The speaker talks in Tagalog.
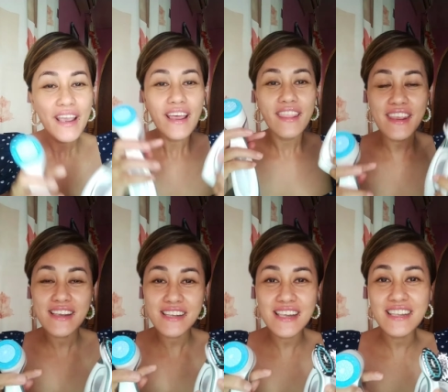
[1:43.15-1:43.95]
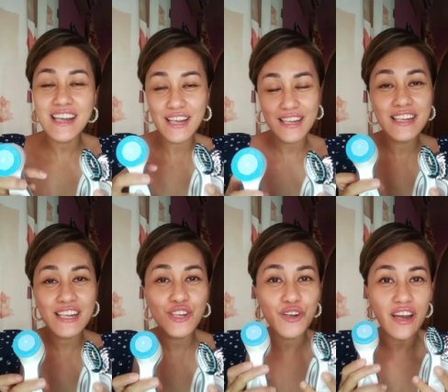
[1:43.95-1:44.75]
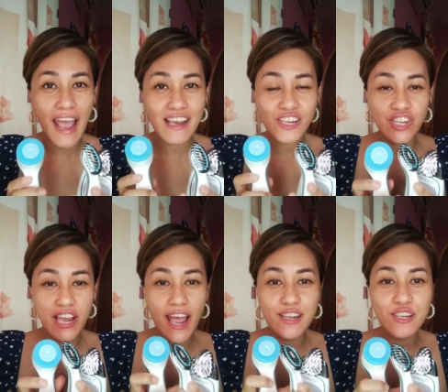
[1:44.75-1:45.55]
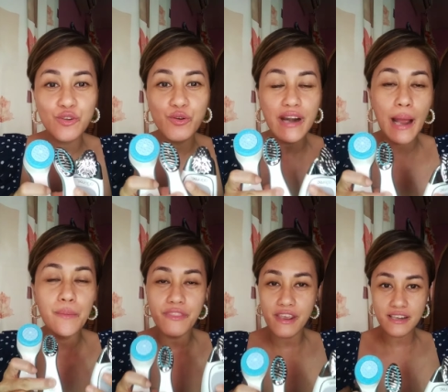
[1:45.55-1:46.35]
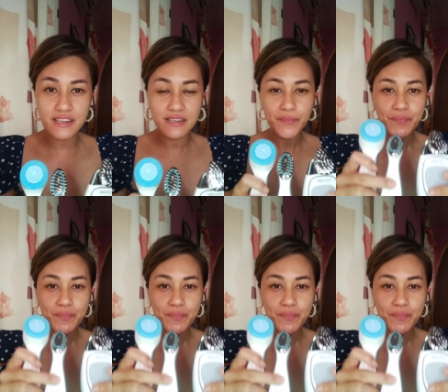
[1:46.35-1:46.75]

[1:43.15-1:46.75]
this is the this is your last chance to grab this